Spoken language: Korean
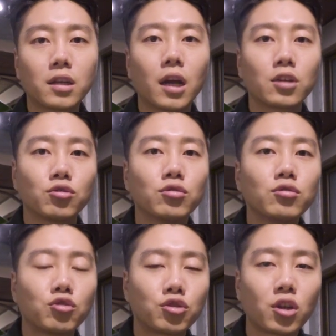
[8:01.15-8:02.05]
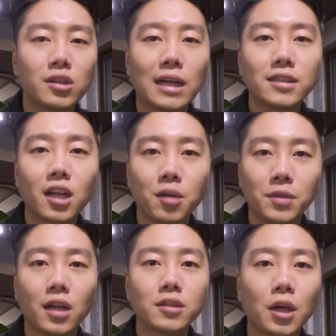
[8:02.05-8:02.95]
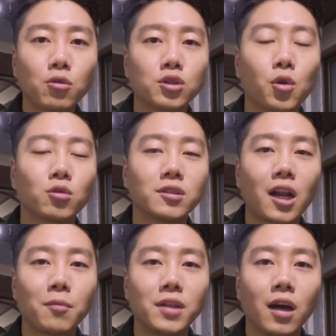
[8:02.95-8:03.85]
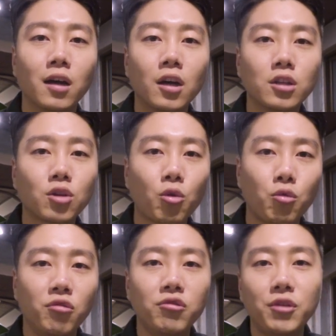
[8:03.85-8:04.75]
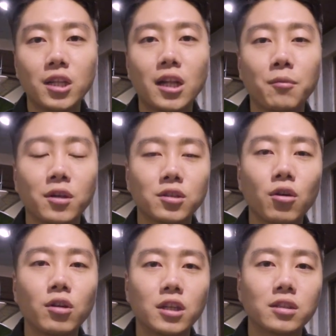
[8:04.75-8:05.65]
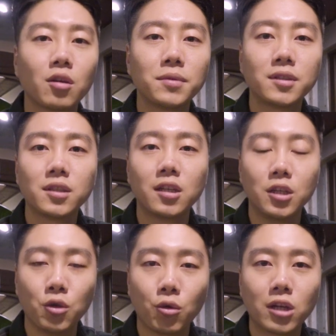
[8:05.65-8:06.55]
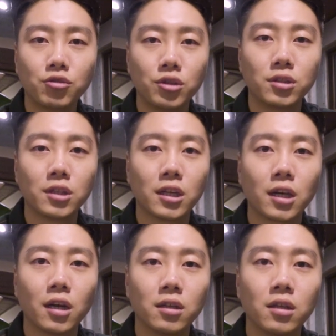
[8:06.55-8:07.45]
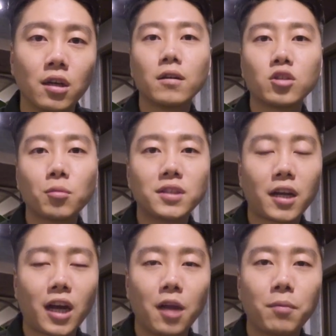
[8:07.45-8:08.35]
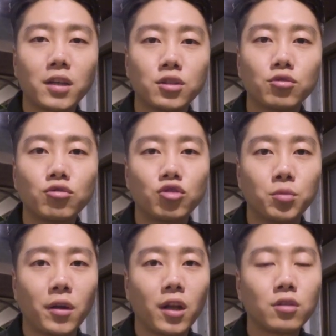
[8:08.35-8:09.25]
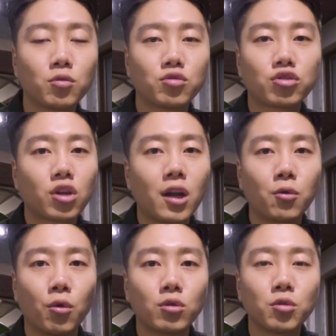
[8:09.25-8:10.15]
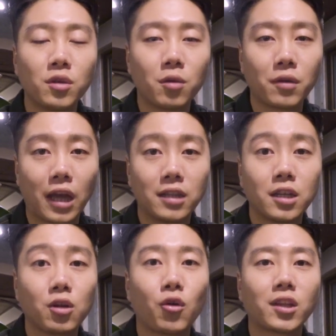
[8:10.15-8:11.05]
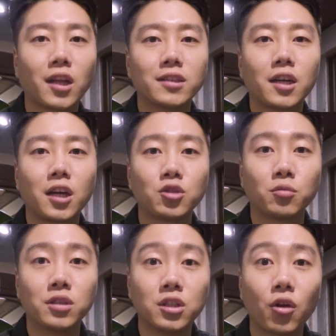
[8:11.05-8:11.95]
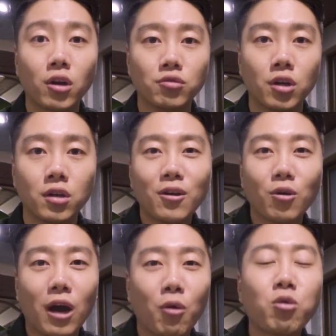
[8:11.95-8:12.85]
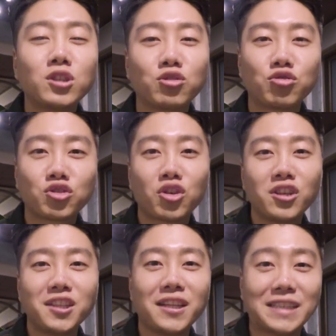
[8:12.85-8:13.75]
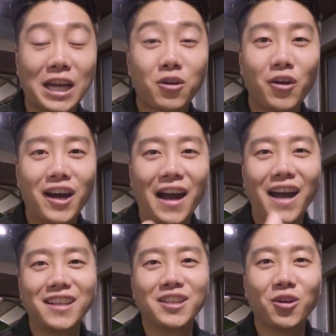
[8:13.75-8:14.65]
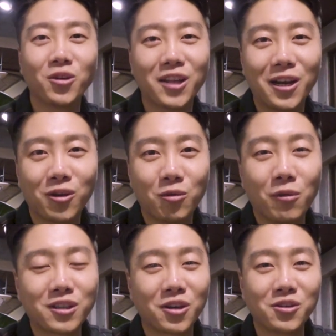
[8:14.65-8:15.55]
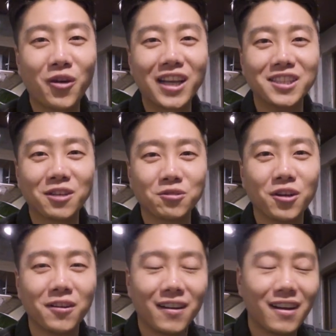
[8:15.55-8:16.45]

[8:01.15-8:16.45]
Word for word: 그래가지고 추천을 한 사람이나 새로 들어오는 사람이나 서로 윈윈 하면서 이 서비스를 이용할 수 있으니까 서비스에 가입하시고 주변에 좀 추천하고 좀 이러면 괜찮을 것 같다는 생각이 좀 들더라고요. 아 혹시 추천위에 제 거 아이디 넣어달라고 뭐 그러는 거 아니냐고요?